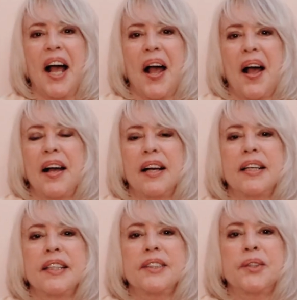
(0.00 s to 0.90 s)

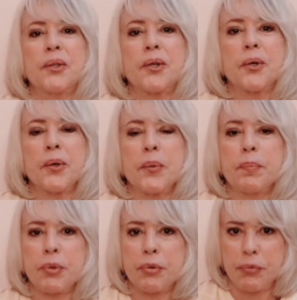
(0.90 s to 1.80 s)
Euh, donc euh,
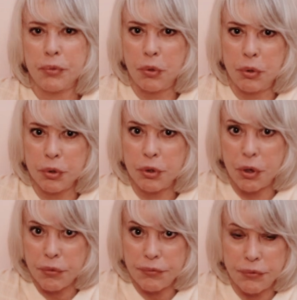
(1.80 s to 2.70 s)
pour vous, le
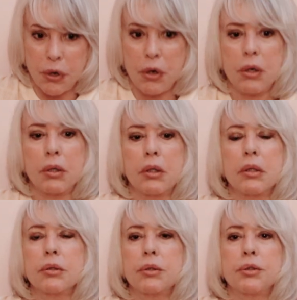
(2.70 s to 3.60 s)
temps fort
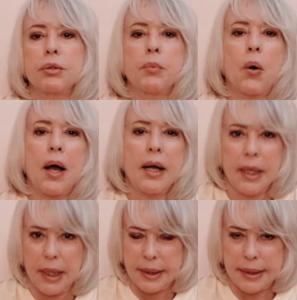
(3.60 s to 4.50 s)
euh, de ce mois,
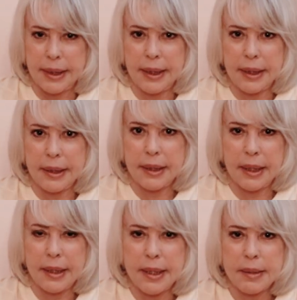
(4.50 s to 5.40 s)
c'est
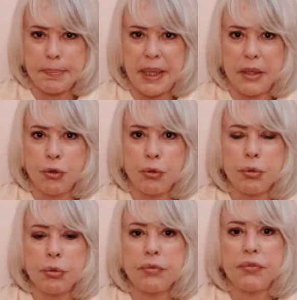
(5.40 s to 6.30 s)
un aspect
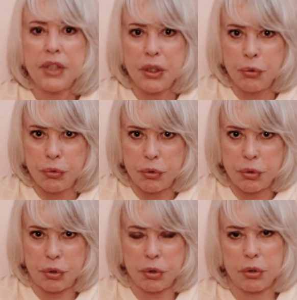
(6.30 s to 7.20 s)
de
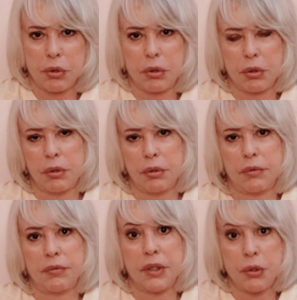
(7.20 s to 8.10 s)
Vénus,
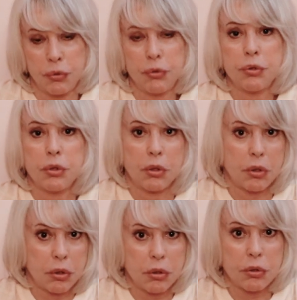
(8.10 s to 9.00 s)
Vénus
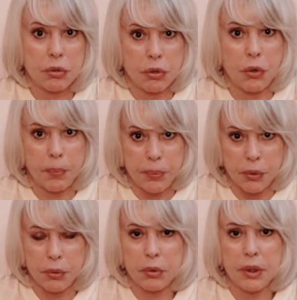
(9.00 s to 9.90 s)
en
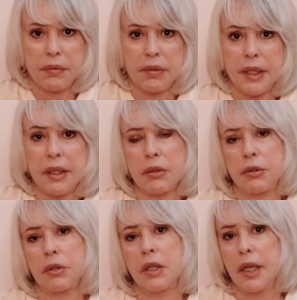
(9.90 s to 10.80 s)
Scorpion, qui va
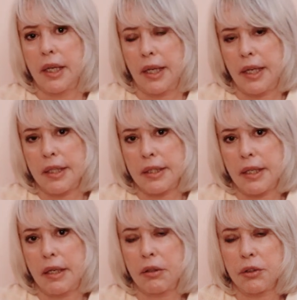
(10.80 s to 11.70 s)
être
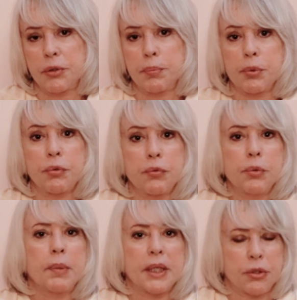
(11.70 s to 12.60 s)
excellente pour
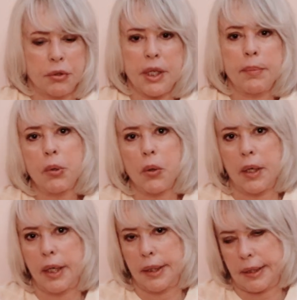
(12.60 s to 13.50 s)
vous parce que d'abord
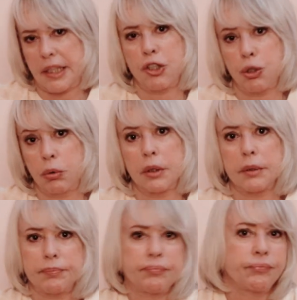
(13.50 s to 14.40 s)
elle est très chaude,
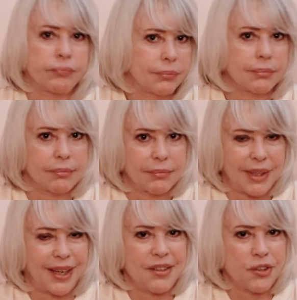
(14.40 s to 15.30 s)

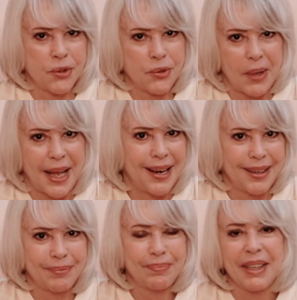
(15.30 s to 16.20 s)
très sensuelle,
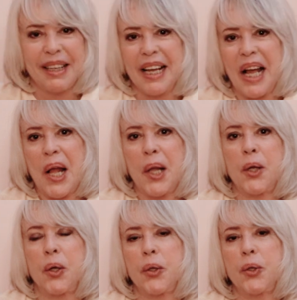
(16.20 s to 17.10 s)

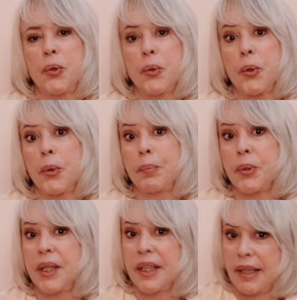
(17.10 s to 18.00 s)
euh, donc euh,
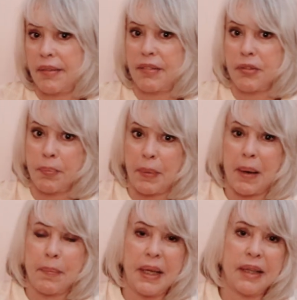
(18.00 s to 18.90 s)
peut-être elle va vous
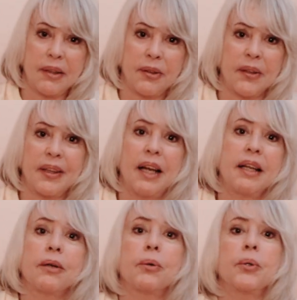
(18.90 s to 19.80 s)
permettre
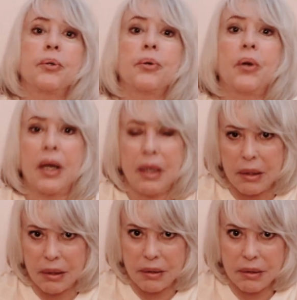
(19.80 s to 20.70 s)
d'aller
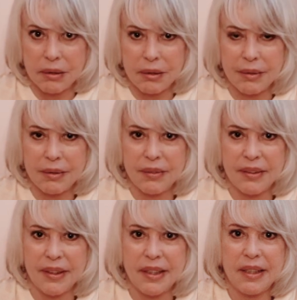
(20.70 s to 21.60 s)
au-delà euh,
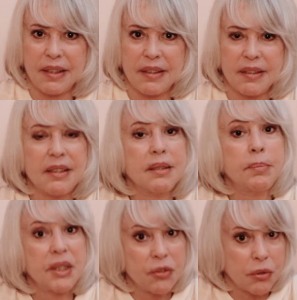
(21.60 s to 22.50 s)
des
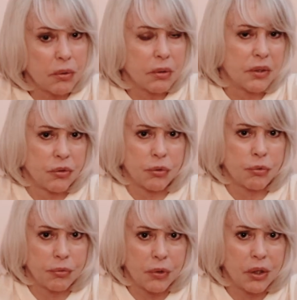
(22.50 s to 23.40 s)
inhibitions qui sont
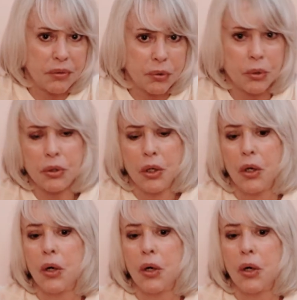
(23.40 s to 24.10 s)
souvent les vôtres,